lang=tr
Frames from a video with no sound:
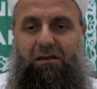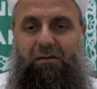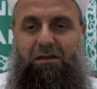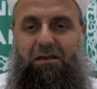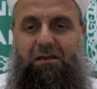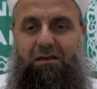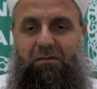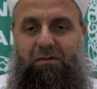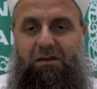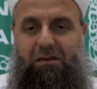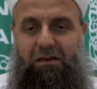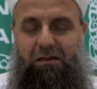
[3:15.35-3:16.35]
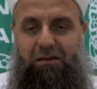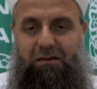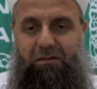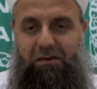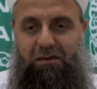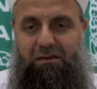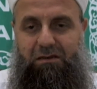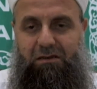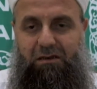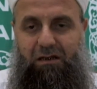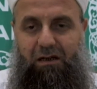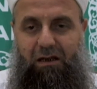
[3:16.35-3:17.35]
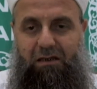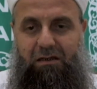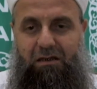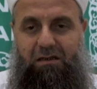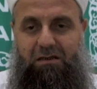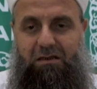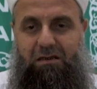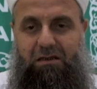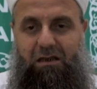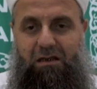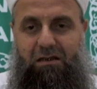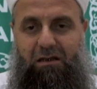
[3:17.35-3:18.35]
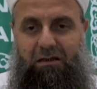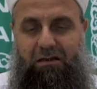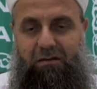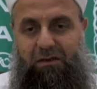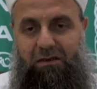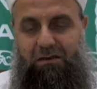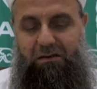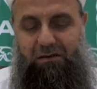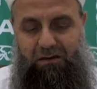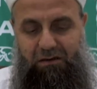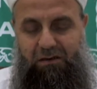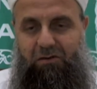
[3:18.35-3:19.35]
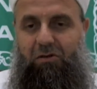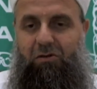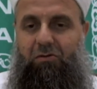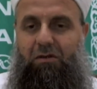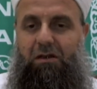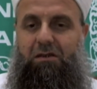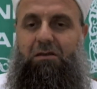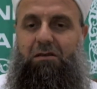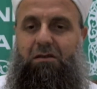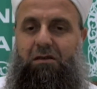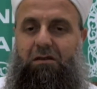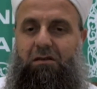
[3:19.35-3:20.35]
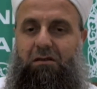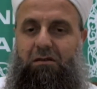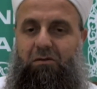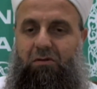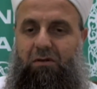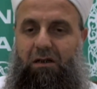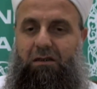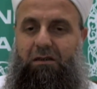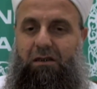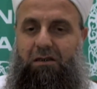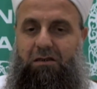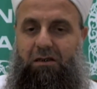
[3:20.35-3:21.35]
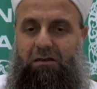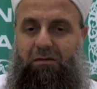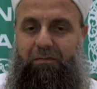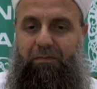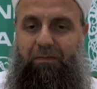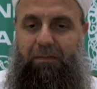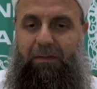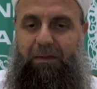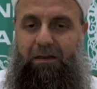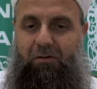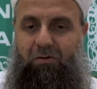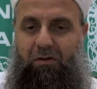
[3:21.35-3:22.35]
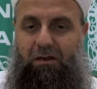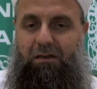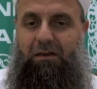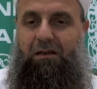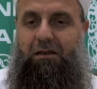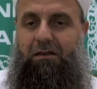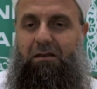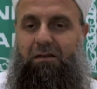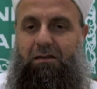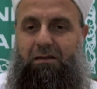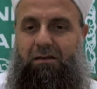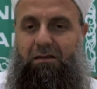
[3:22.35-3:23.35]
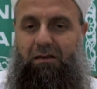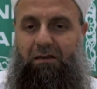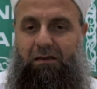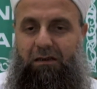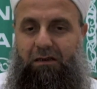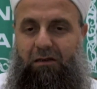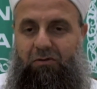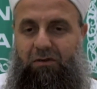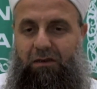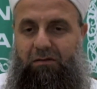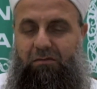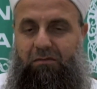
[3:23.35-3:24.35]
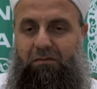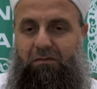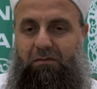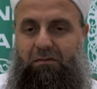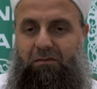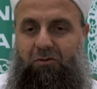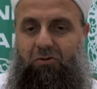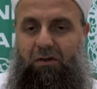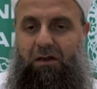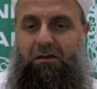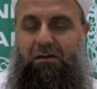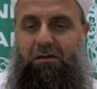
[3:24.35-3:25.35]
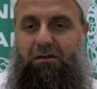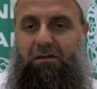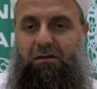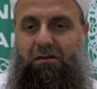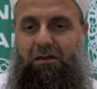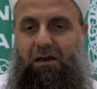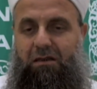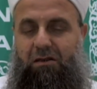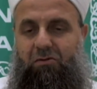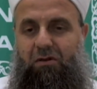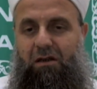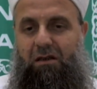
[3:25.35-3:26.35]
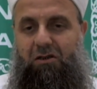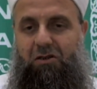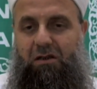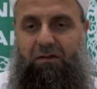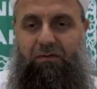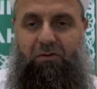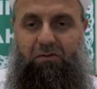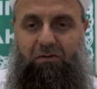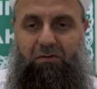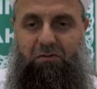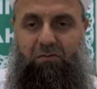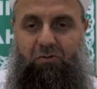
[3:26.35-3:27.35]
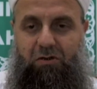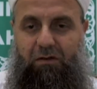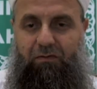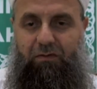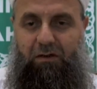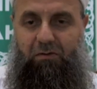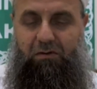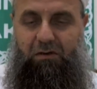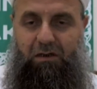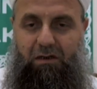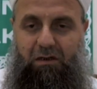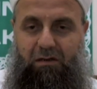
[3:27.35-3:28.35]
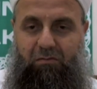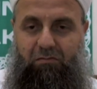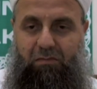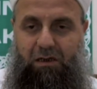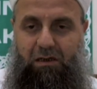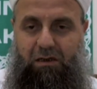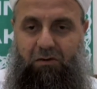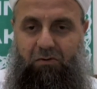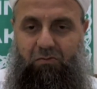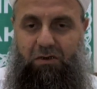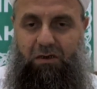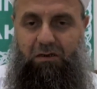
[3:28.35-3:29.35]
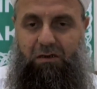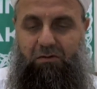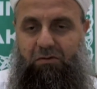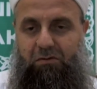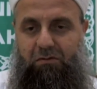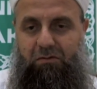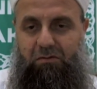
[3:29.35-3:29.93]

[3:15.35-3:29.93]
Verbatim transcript: Ramazan'ın kıymetini anlayamayız. Kadir Gecesi'nin değerini anlayamayız. Dön dolaş, Kur'an'la yaşayalım. Kur'an'la Allah'a kavuşalım. Kur'an, nazil Kur'an'a şafiun, müşeffiun, mahilun, musaddakun.